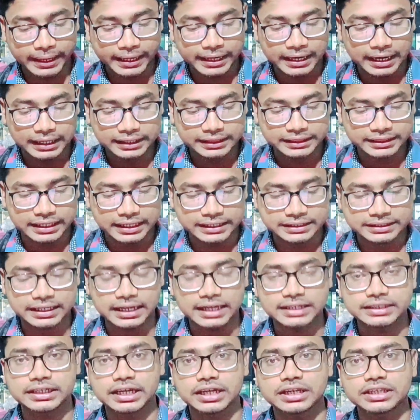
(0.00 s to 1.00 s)
पड़ेगा दस
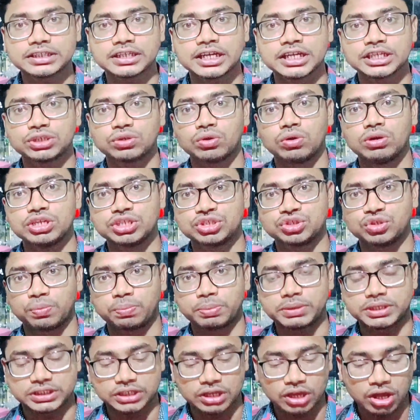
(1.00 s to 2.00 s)
हज़ार छेचल्लिस
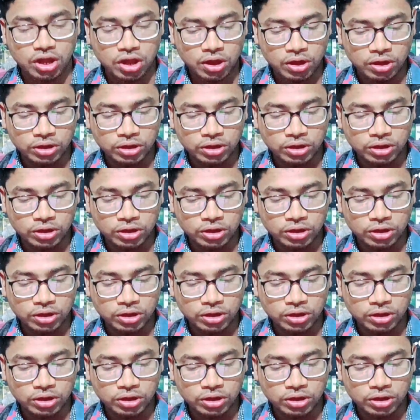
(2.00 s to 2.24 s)
रुपीज़